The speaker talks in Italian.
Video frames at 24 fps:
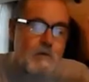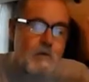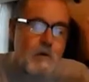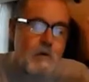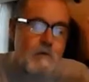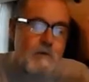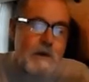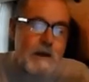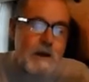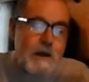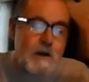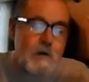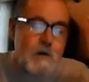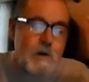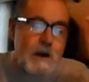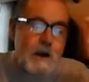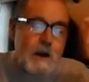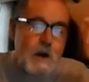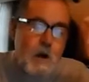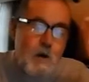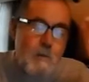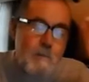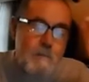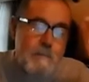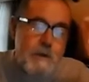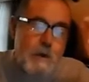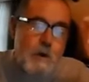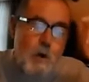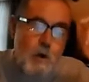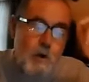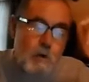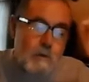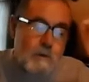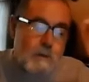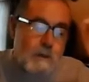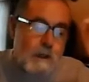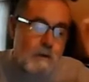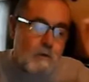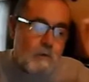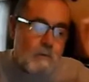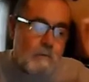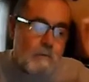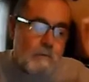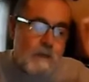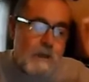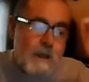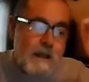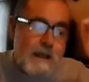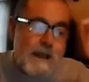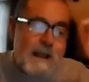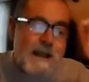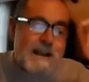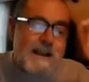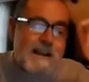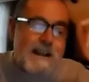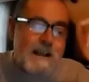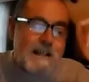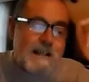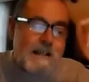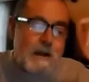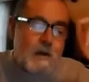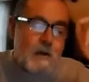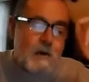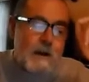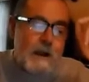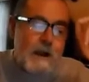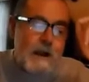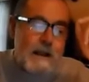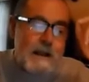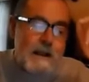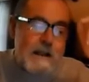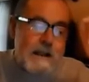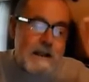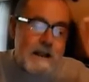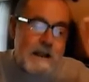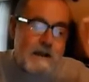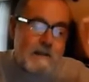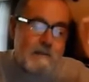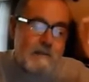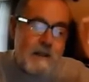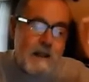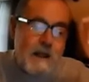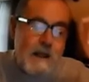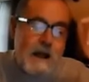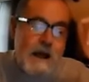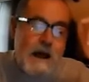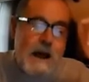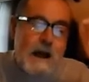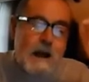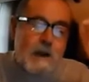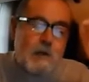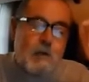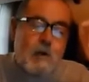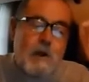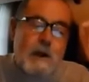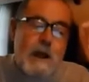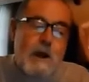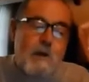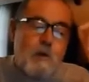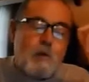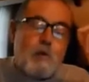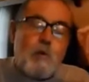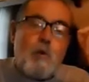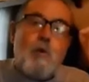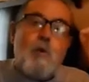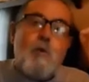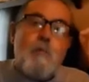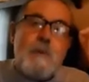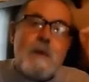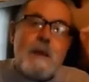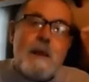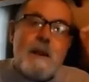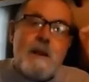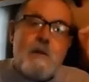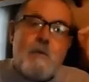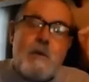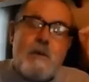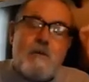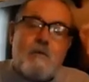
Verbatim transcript: in questo governo le lobby contano e dettano la linea, altro che autonomia